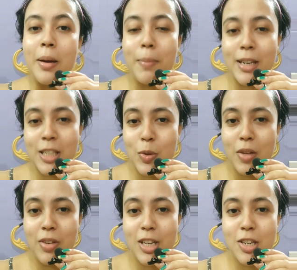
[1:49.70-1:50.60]
পাশে
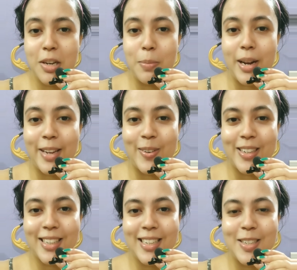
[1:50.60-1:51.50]
নোটিফিকেশনের বের
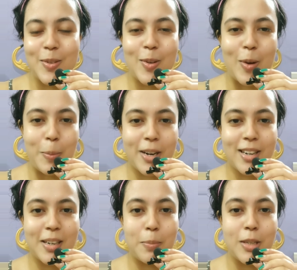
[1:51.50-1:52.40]
আইকনটাকে হিট করে অল
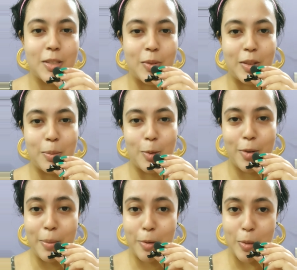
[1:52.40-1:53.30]
বাটনটাকে প্রেস করতে ভুলো
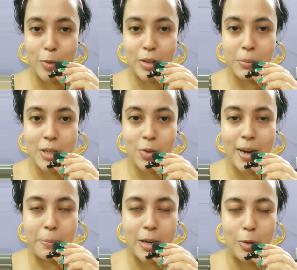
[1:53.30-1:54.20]
না পরবর্তী ভিডিওর
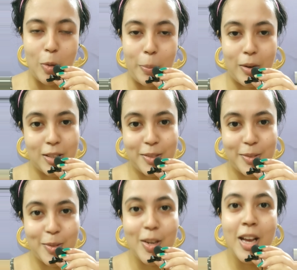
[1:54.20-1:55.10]
আপডেটগুলো পাওয়ার
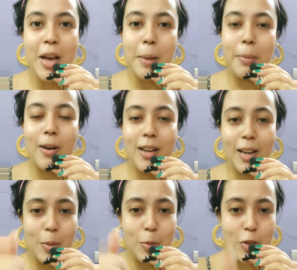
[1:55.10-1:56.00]
জন্য ভালো
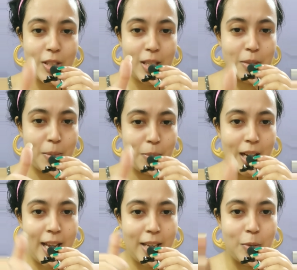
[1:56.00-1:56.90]
লাগলে অবশ্যই থামস আপ
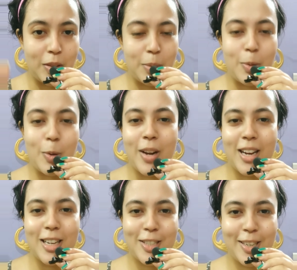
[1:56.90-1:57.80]
দিয়ে লাইক করতে ভুলো না
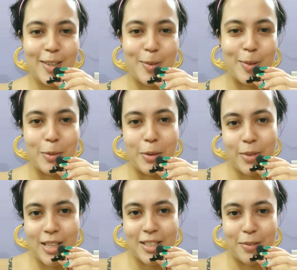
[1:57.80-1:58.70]
আর শেয়ার করো তোমার
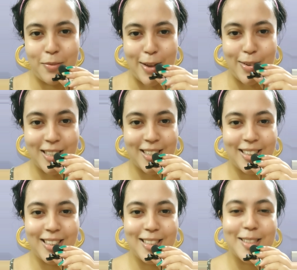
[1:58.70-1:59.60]
ফ্রেন্ডস আর ফ্যামিলির
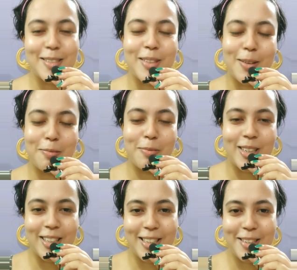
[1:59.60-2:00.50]
সাথে সো উইদাউট
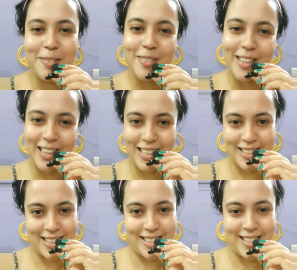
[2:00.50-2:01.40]
ফার্দার ডিউ
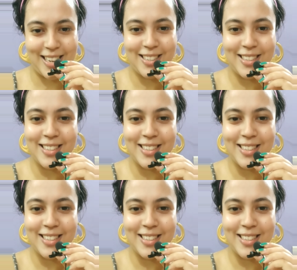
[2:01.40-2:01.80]
লেটস গেট স্টার্টেড